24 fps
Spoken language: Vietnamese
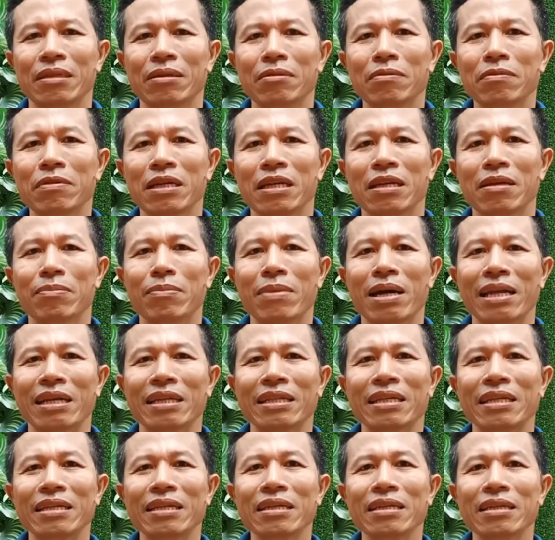không phải là
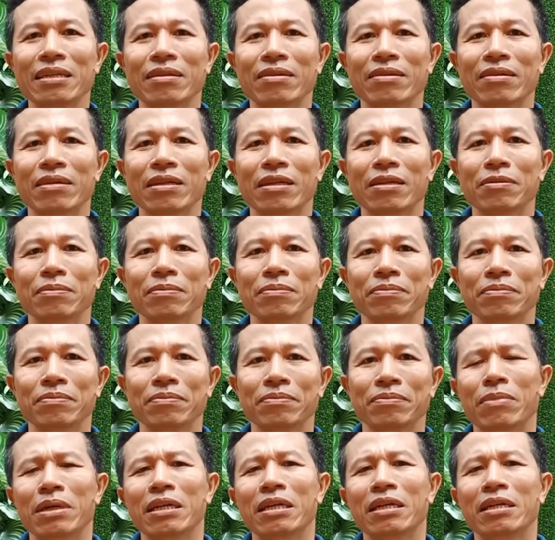bản tính người đó nóng,
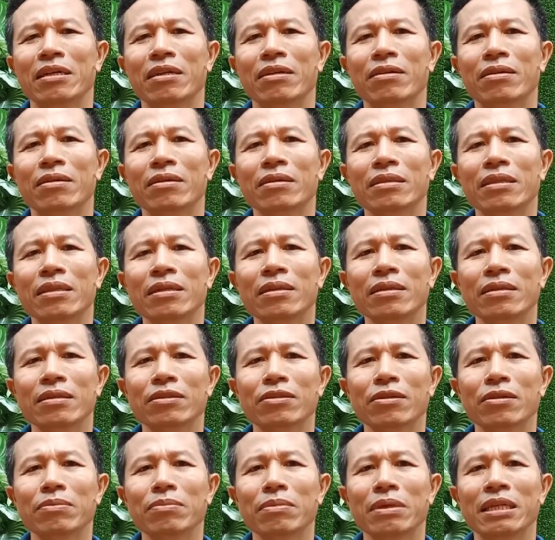mà người đó tự
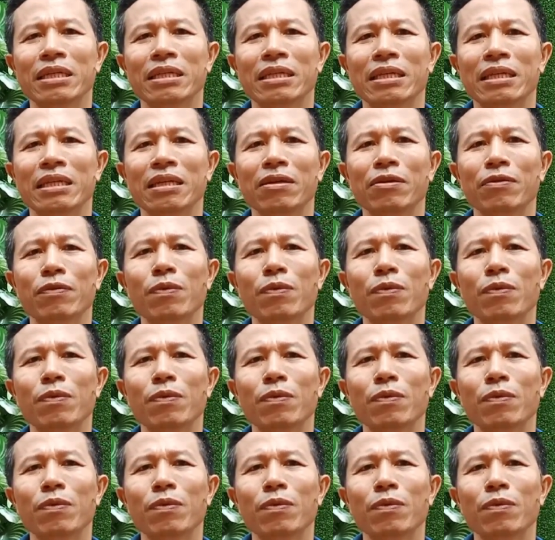cho mình cái